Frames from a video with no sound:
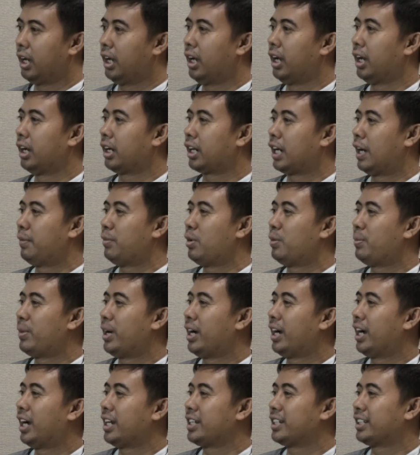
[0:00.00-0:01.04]
ah kamu
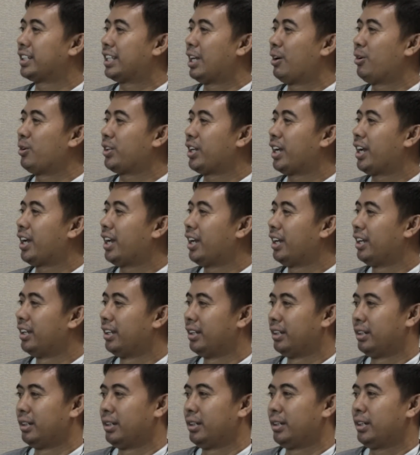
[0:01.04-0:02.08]
mah ngasih taunya
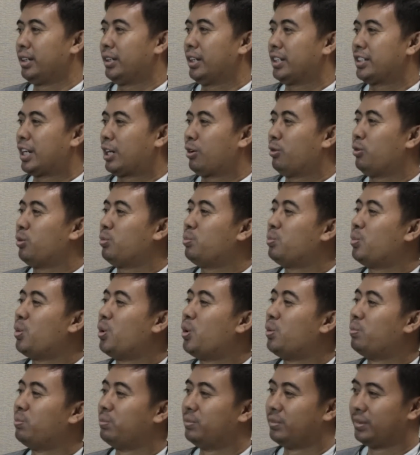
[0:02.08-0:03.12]
ya cara
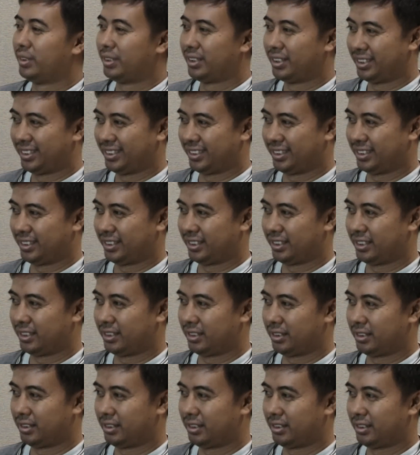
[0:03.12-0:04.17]
umum
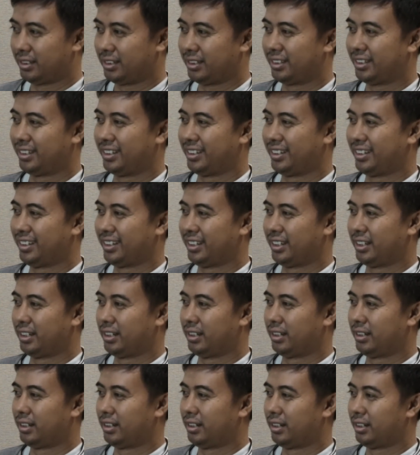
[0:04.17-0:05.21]
yeah ya
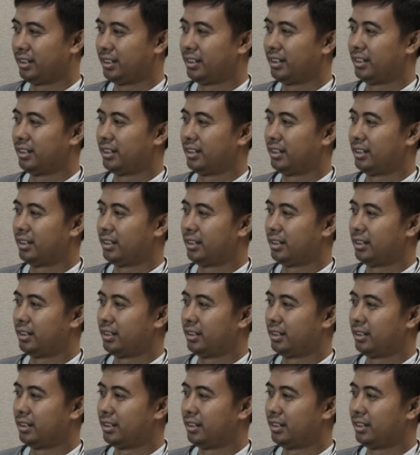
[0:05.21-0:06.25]
udah nih
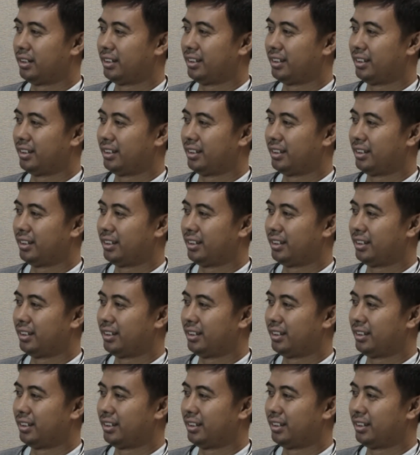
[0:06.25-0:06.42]
nih pasti